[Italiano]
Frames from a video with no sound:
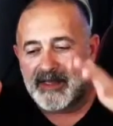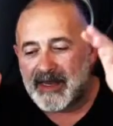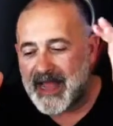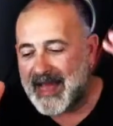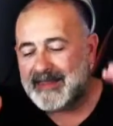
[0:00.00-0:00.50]

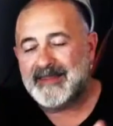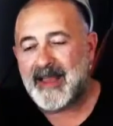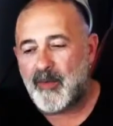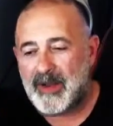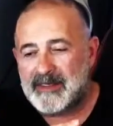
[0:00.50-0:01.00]

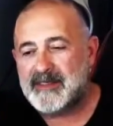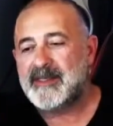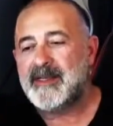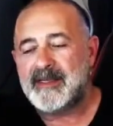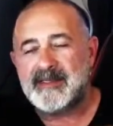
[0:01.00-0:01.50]
canta
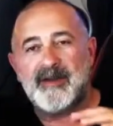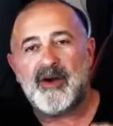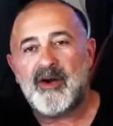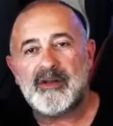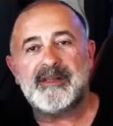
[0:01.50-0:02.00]
qualsiasi
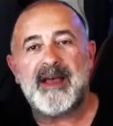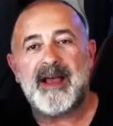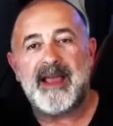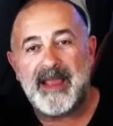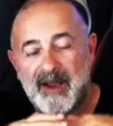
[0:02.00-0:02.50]

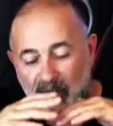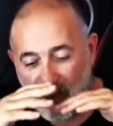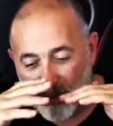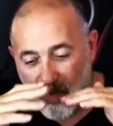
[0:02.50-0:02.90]
cosa e